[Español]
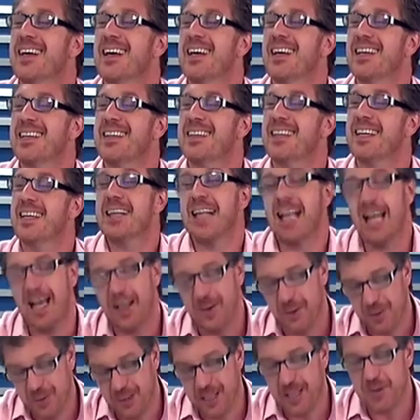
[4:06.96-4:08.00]
este,
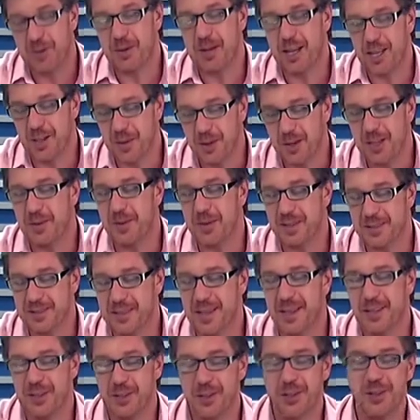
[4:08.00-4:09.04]
claro, era un año
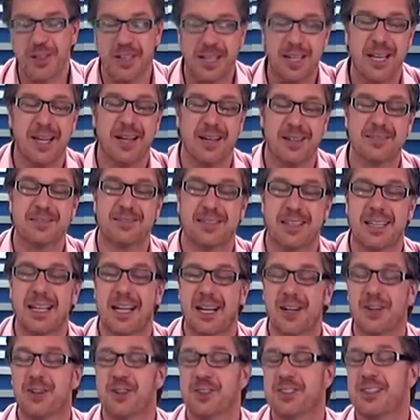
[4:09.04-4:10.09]
aniversario y la,
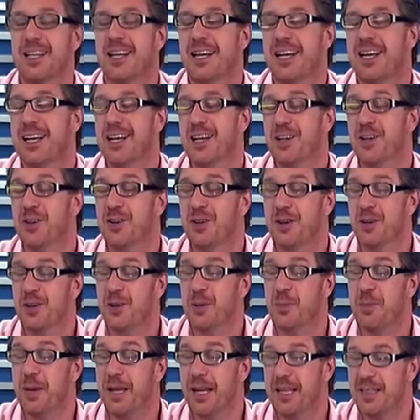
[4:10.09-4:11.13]
cosa
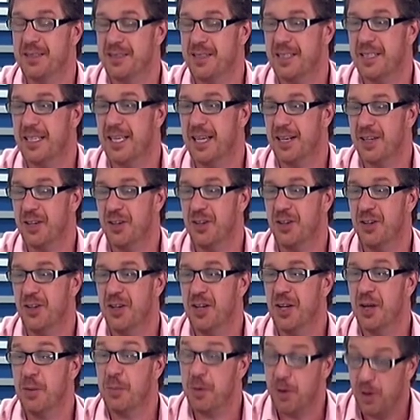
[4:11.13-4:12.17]
lo, merecía, ¿no?
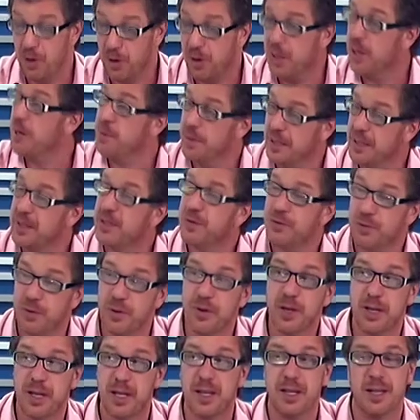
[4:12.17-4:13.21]
Pero realmente
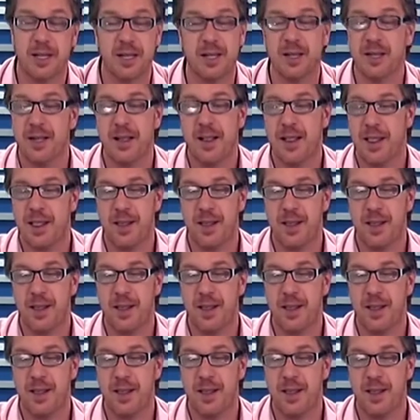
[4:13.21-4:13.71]
fue,